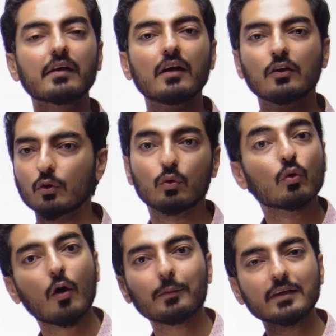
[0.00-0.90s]
तो टू
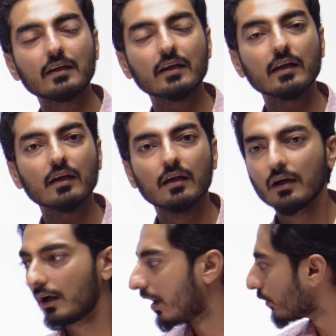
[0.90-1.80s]
कॉमन ले लेंगे
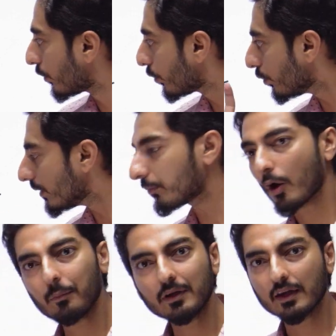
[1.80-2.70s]
तो टू जब कॉमन
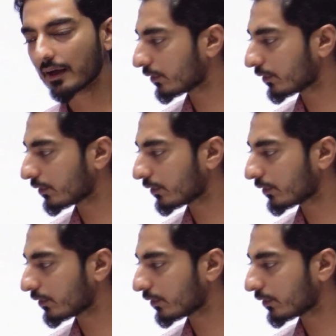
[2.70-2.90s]
लेंगे तो